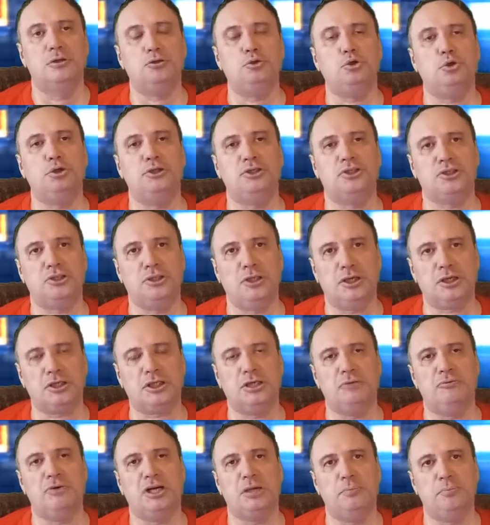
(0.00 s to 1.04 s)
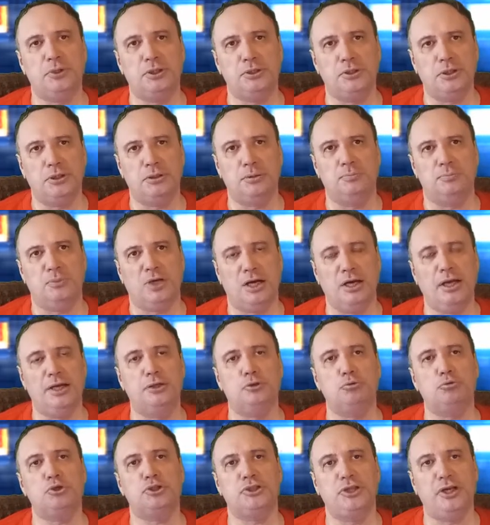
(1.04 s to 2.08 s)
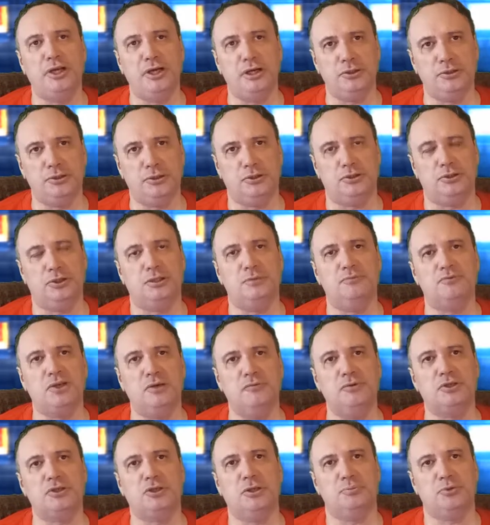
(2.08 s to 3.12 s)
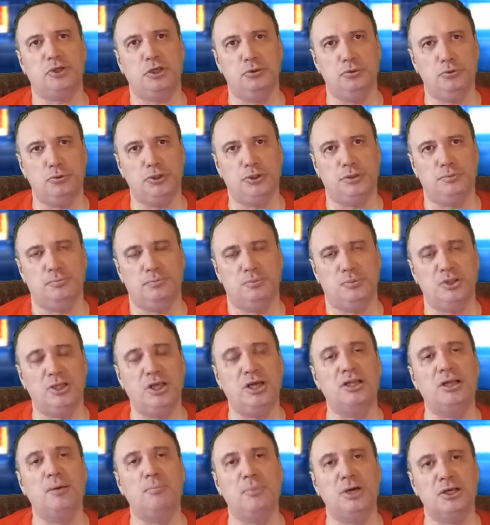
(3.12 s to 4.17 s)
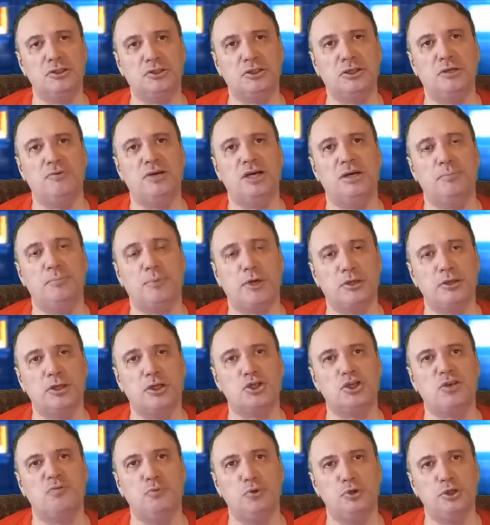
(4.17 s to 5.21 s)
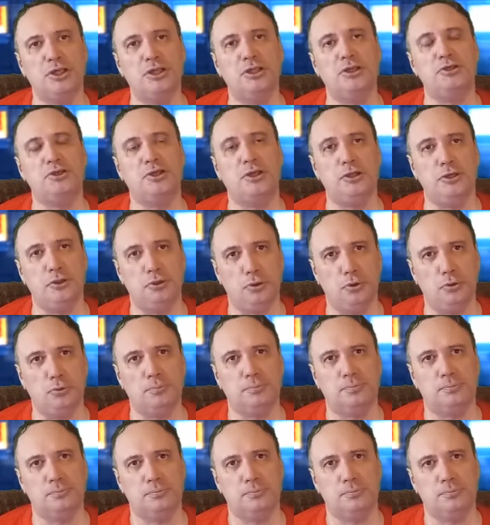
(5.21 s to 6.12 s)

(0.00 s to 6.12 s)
То есть стартовый капитал для индустриализации в Советском Союзе дала массовая продажа водки населению.